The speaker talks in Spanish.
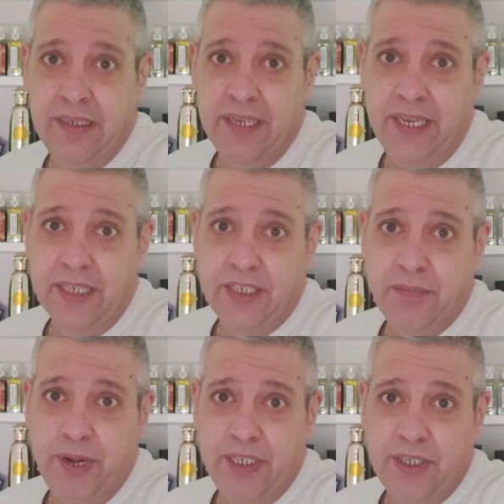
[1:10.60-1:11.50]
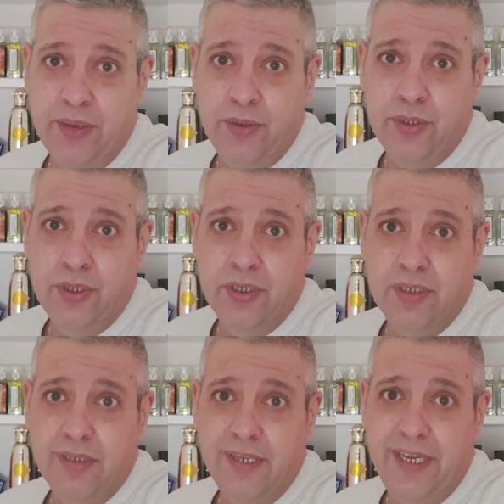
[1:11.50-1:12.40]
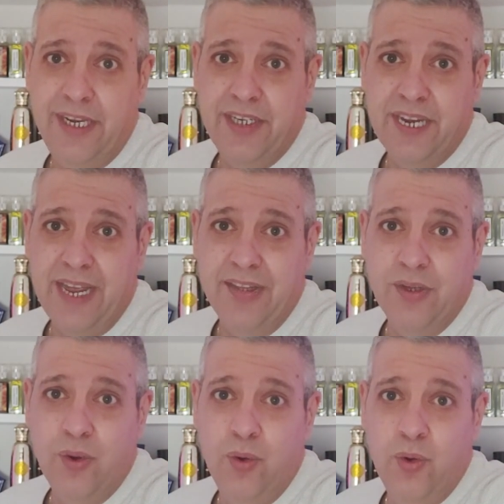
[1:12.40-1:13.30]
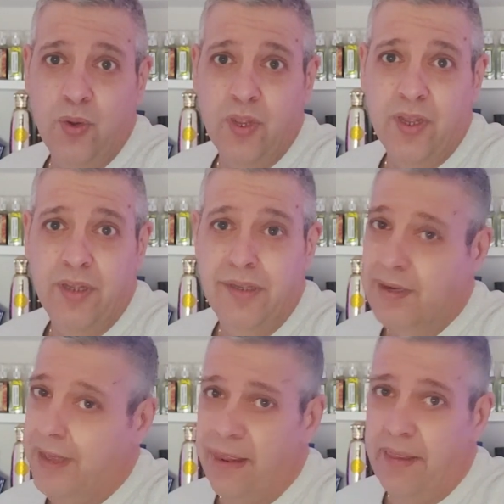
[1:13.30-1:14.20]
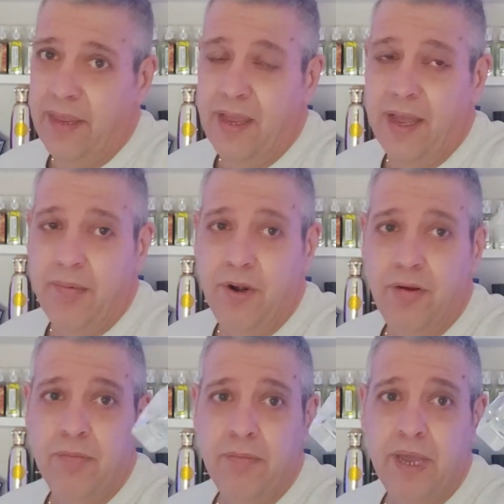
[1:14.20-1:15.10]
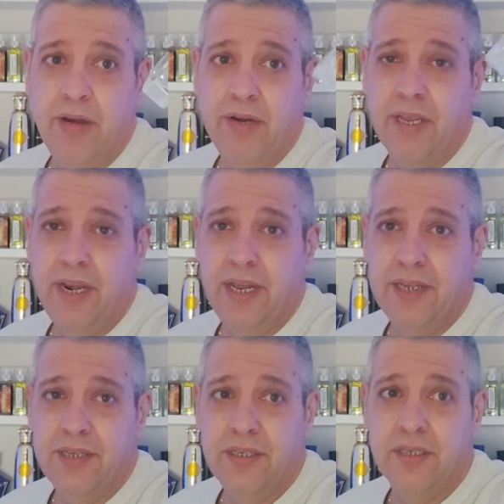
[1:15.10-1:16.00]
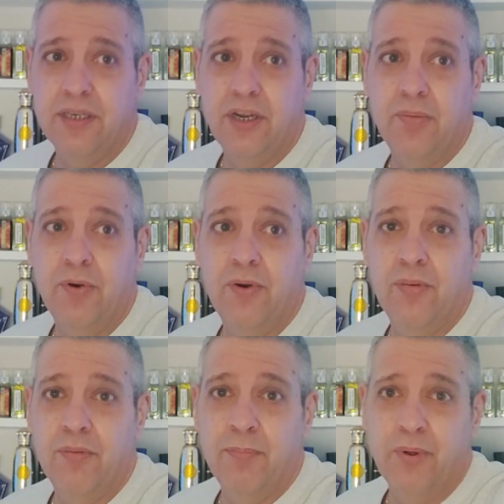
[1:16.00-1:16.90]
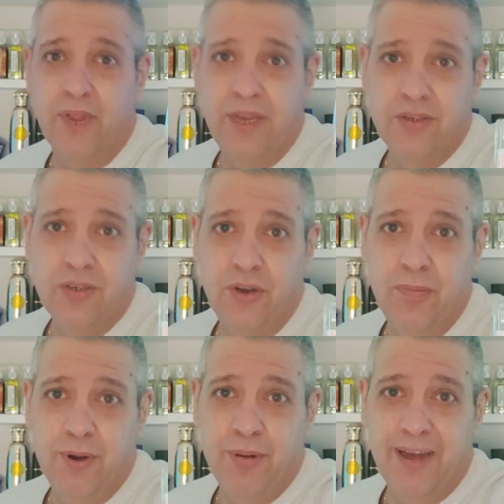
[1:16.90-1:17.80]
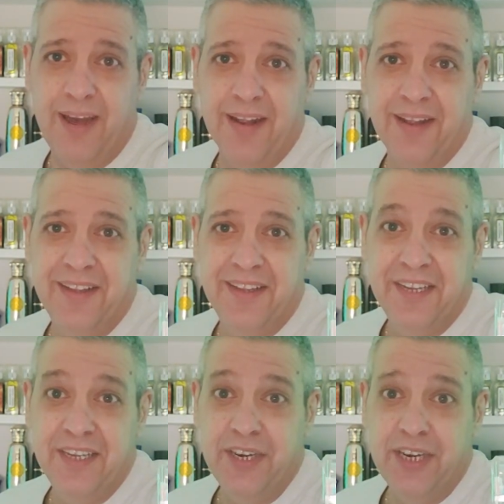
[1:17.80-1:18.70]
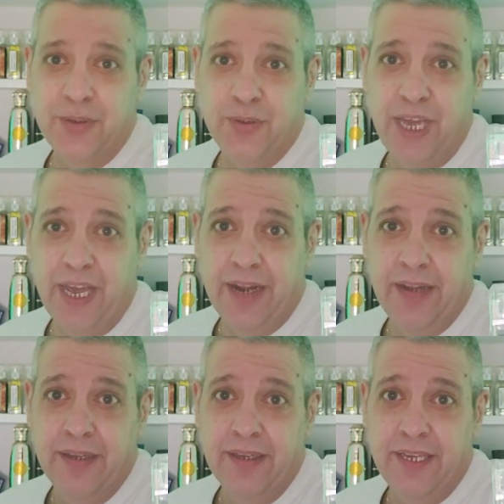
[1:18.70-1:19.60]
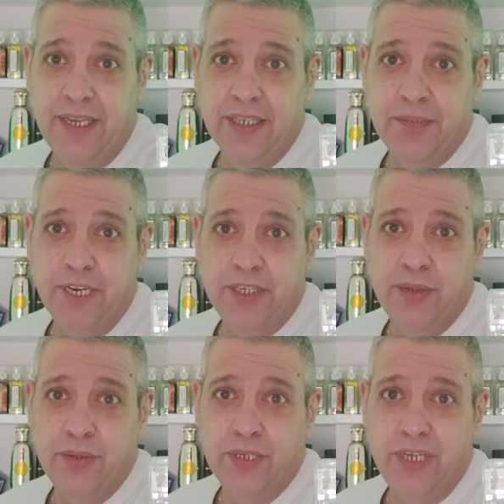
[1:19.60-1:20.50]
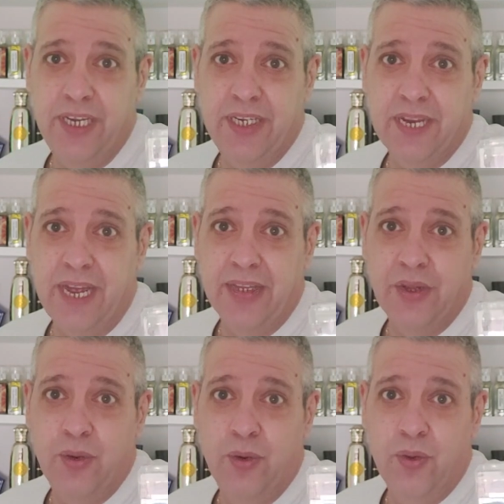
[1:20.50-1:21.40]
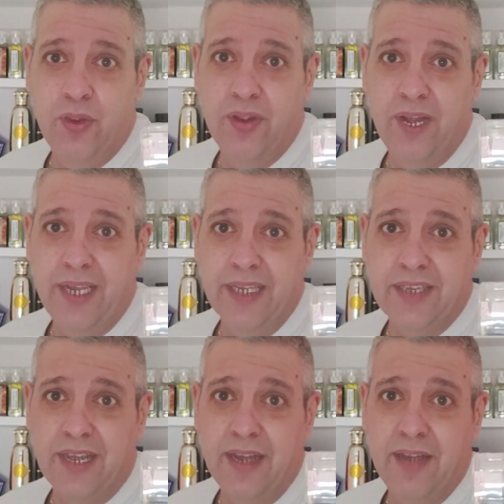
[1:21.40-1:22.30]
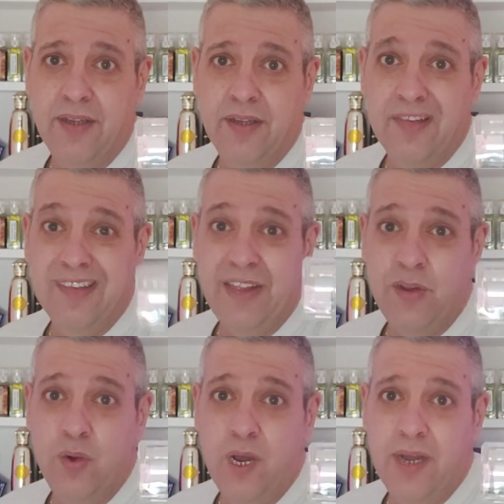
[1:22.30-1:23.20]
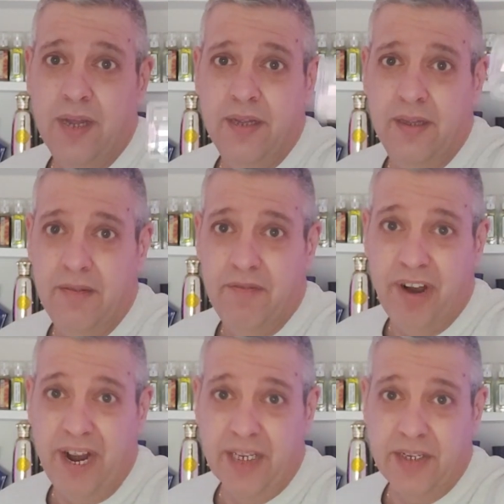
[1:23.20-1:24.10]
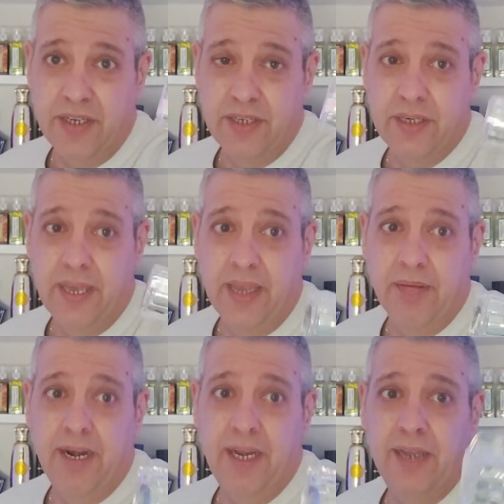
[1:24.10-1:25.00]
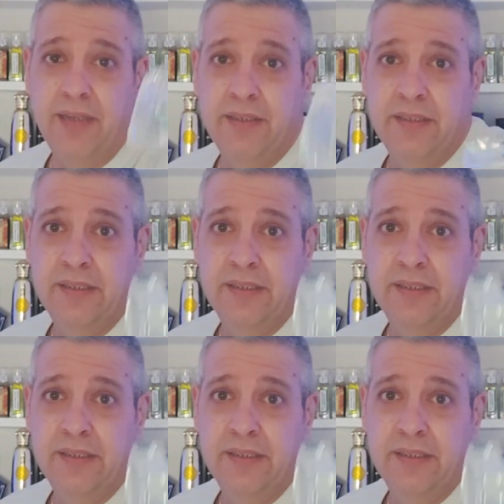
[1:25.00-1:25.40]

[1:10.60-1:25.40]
Kings Precious, Iris and Wood. Cada día hablo mejor inglés, como podéis comprobar, y sin estudiar. Kings Precious, Iris and Wood. Ahí está. De Dua Fragrances, que equivale